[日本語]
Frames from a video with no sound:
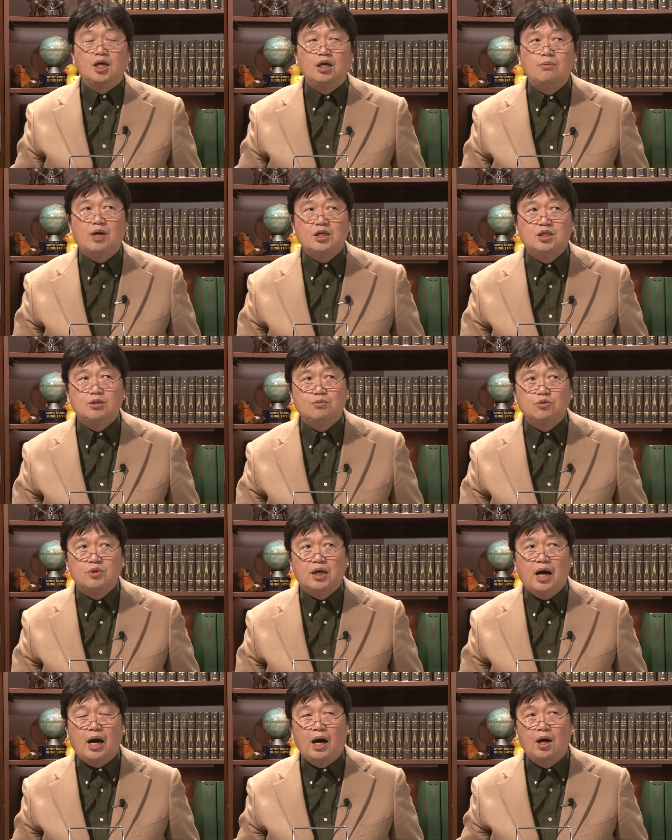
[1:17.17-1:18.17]
今自
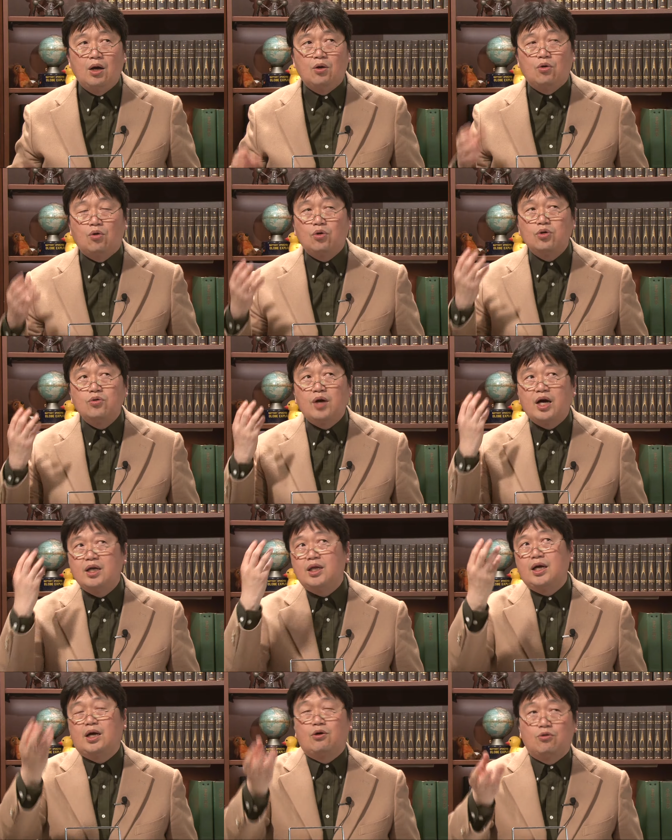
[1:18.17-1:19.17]
分がこういう
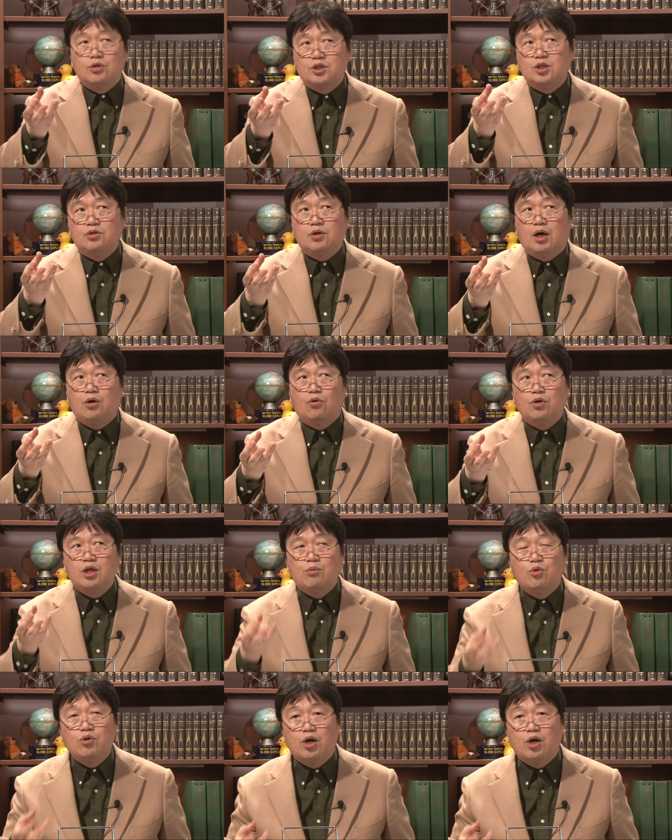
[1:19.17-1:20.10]
アイデアが欲しいとかこんなも